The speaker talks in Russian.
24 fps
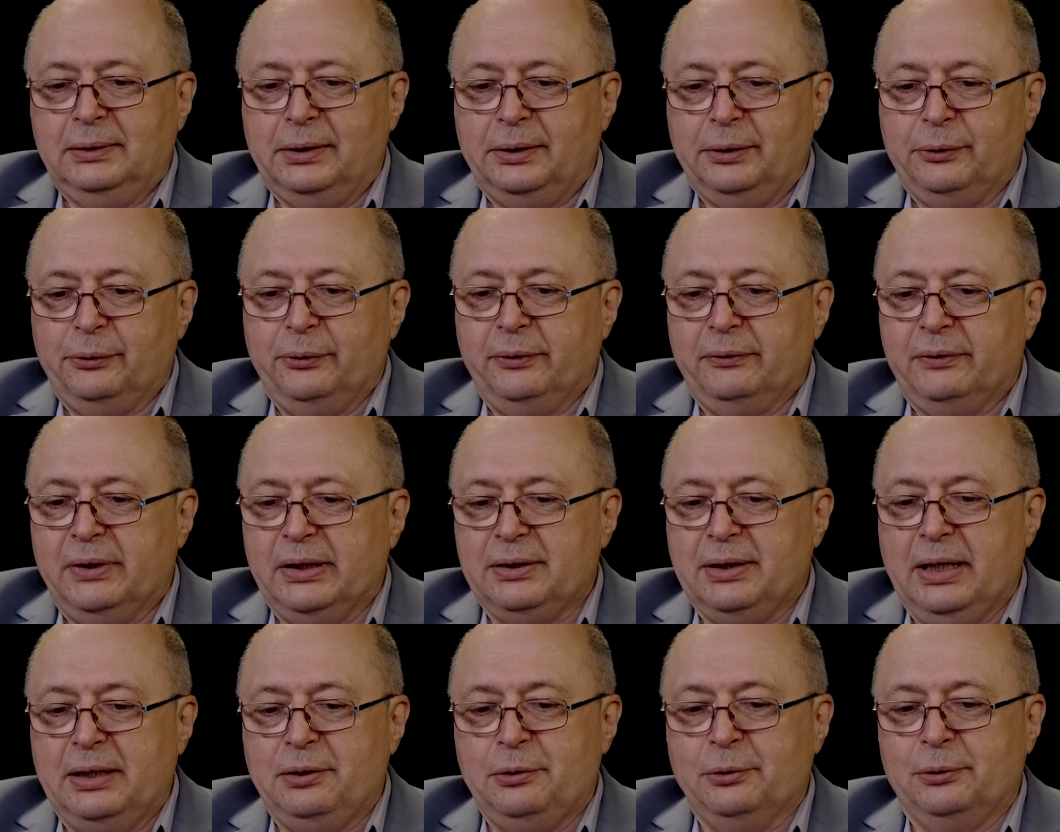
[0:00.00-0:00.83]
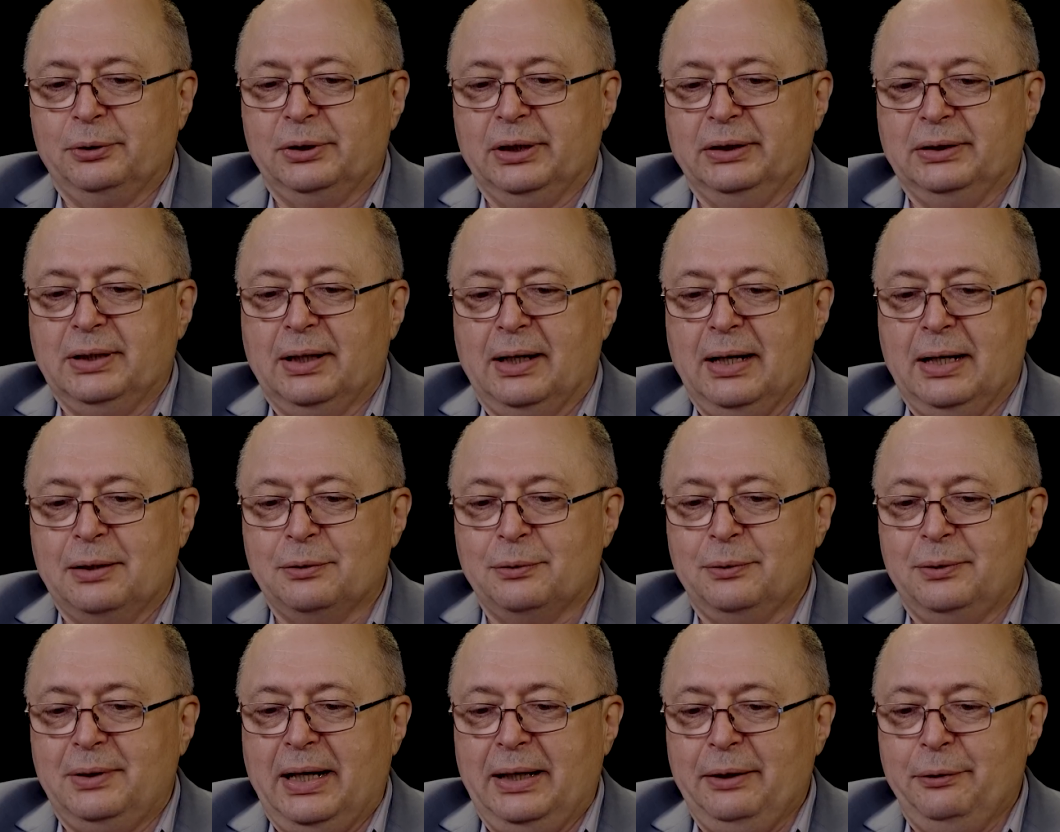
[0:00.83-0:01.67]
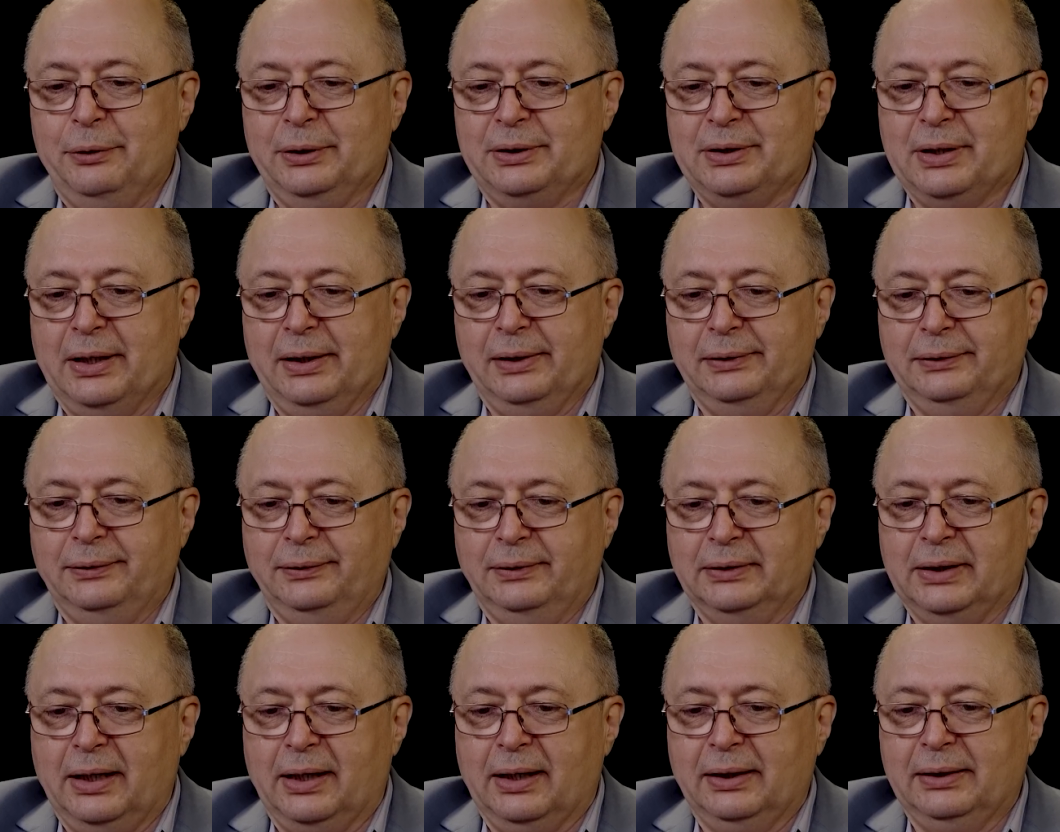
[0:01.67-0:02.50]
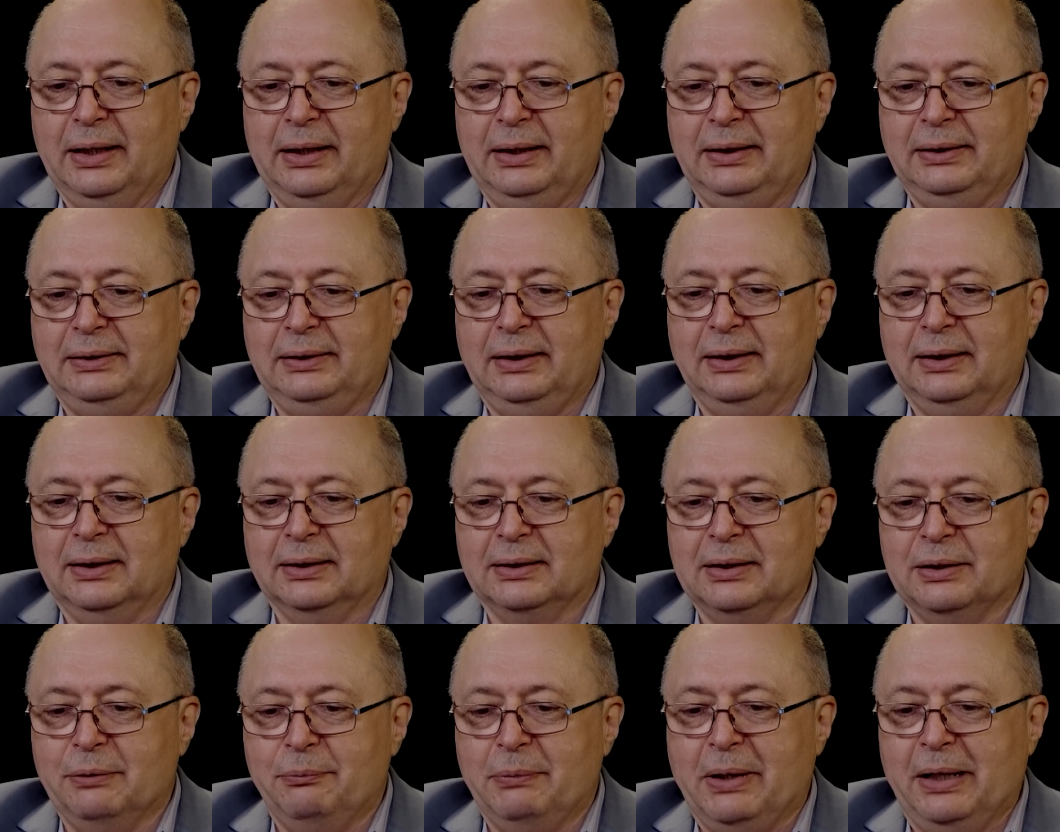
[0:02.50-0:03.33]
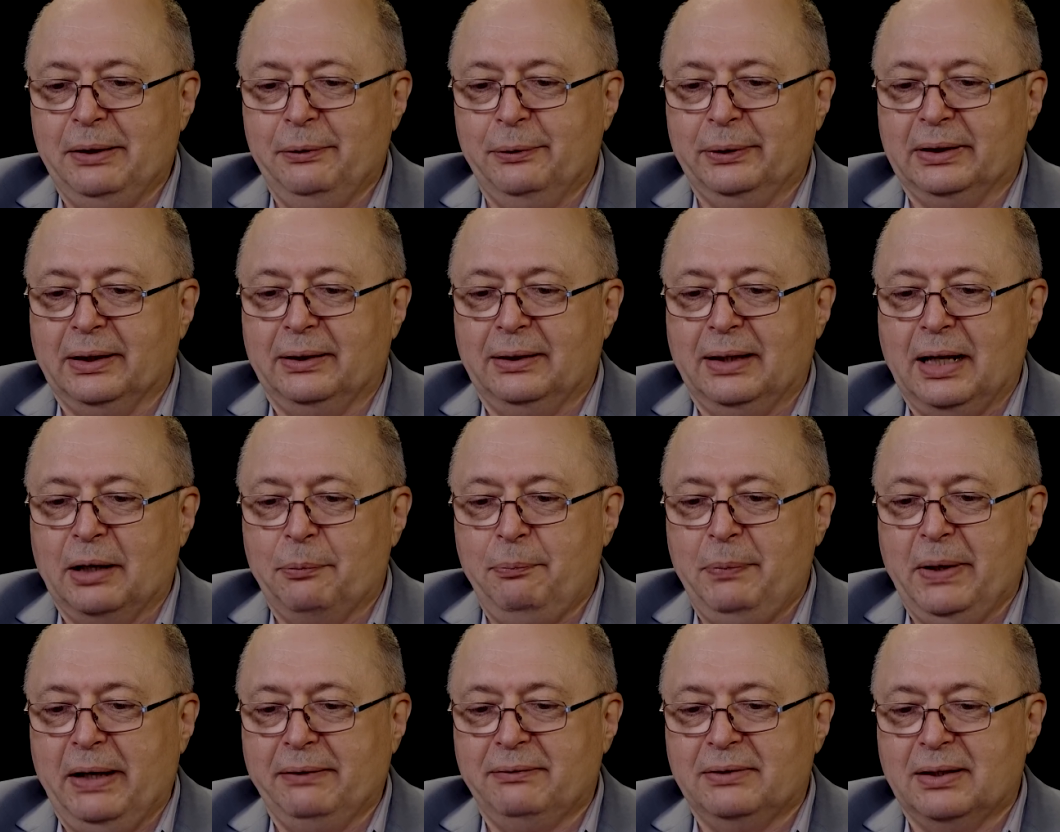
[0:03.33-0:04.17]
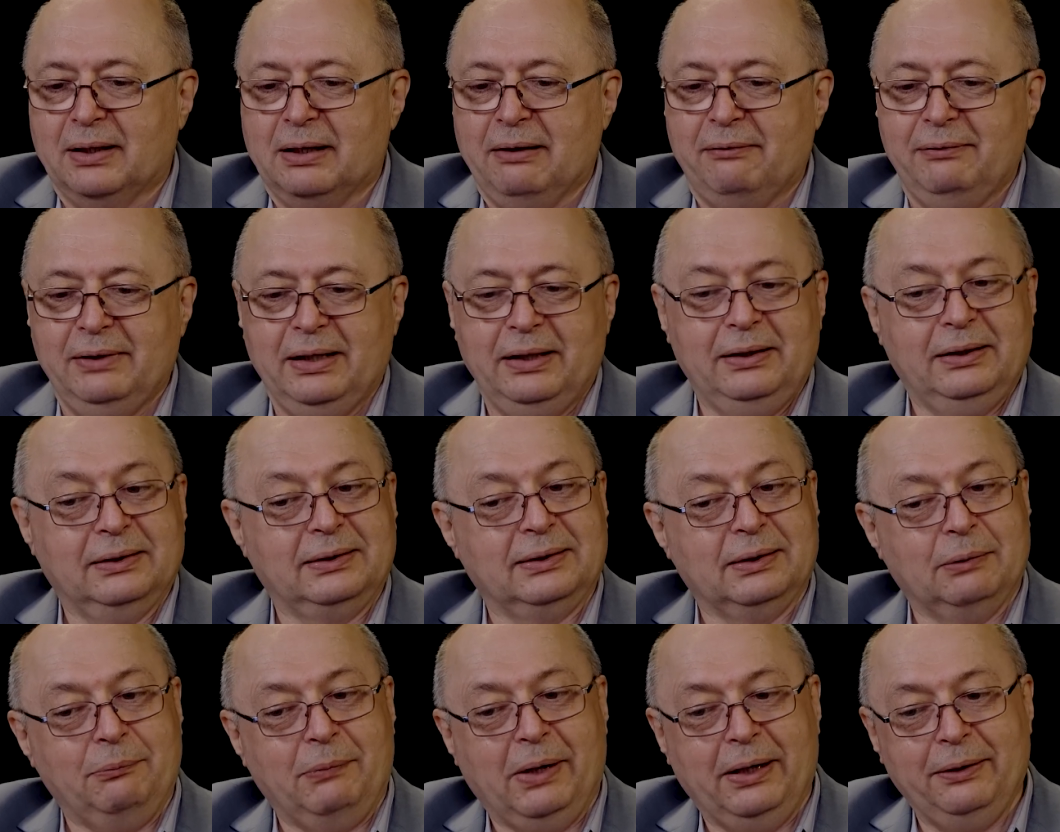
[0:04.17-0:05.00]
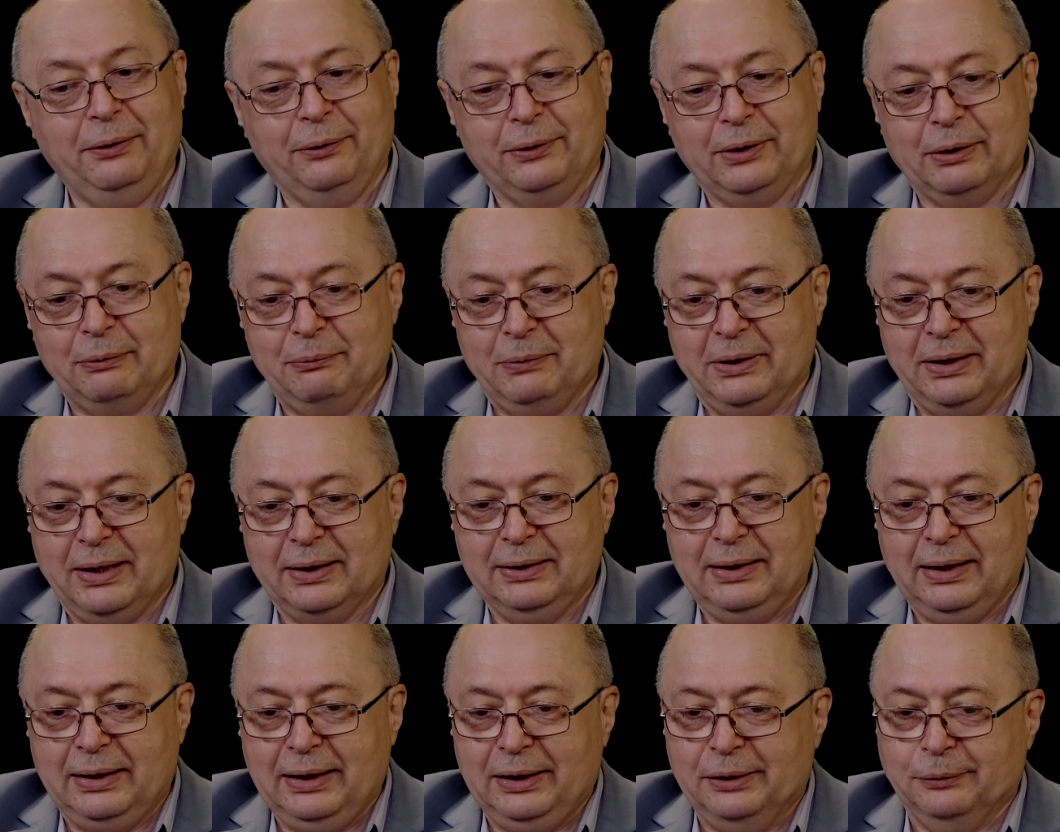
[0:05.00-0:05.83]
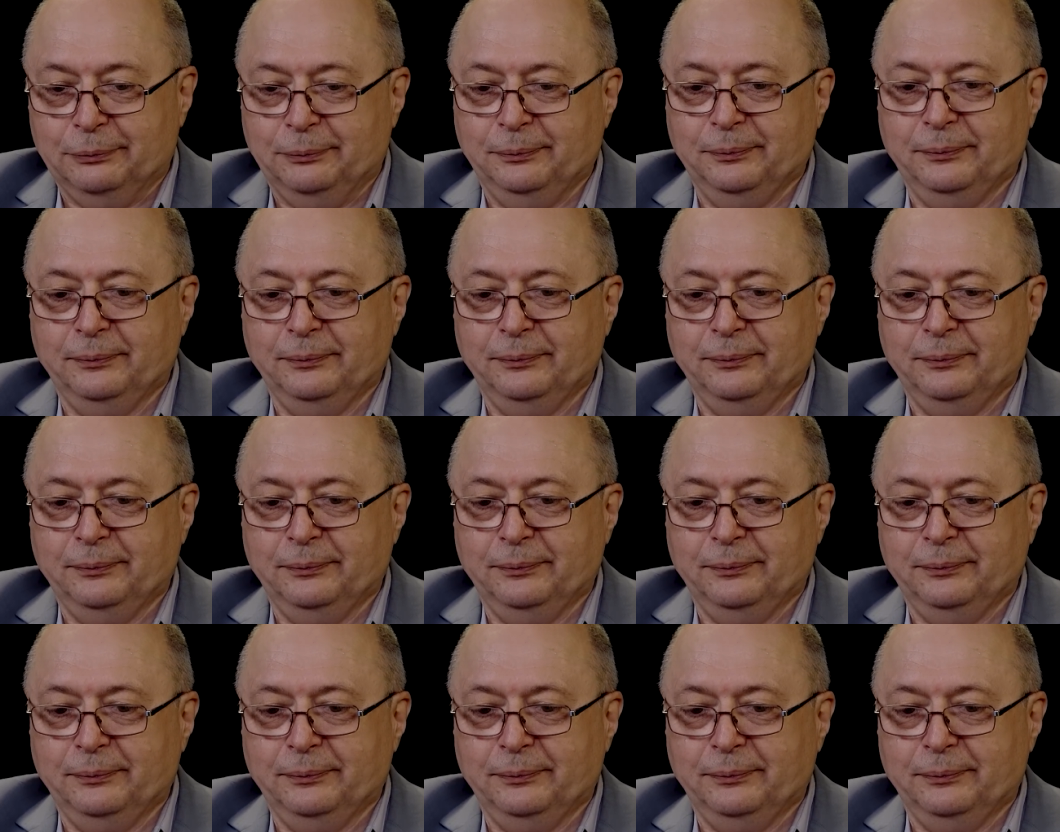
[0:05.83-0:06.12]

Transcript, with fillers: Ну и вот здесь уже сразу дается характеристика самолета лак 5 в сравнении с самолетом лак 3